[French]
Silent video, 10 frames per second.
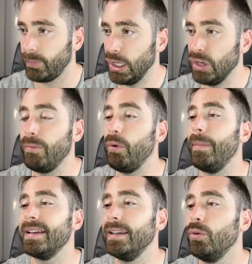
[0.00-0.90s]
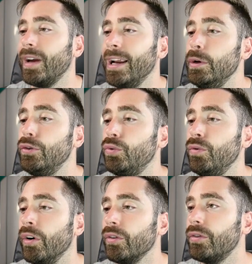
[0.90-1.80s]
Et on va pouvoir passer donc à l'huile
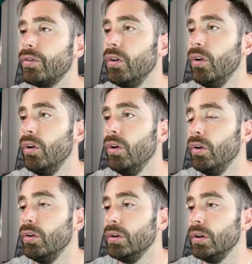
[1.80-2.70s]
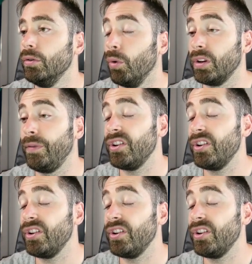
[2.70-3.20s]
suivante. Donc des